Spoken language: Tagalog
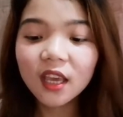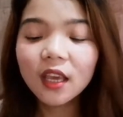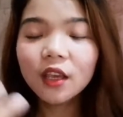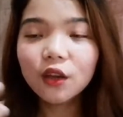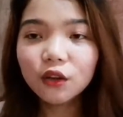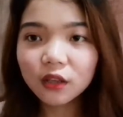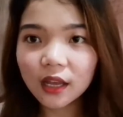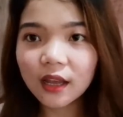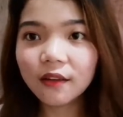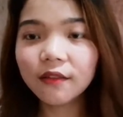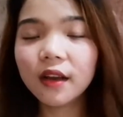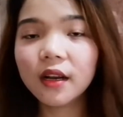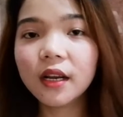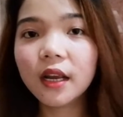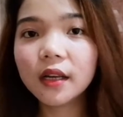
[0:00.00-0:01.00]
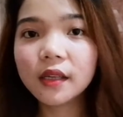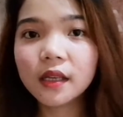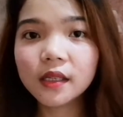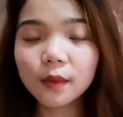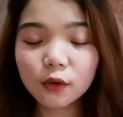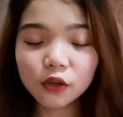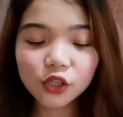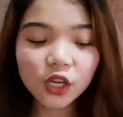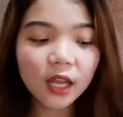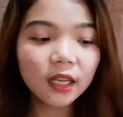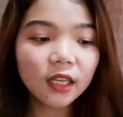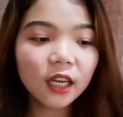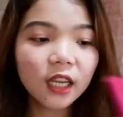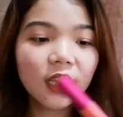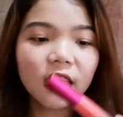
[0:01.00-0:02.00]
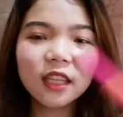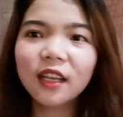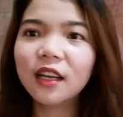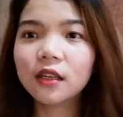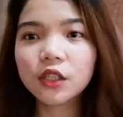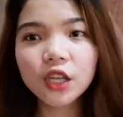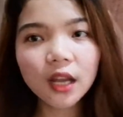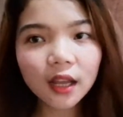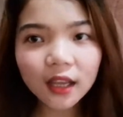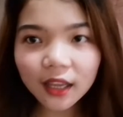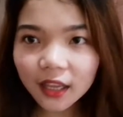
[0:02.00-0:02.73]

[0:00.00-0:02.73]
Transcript: yun nga, very accessible siya, nakikita lang siya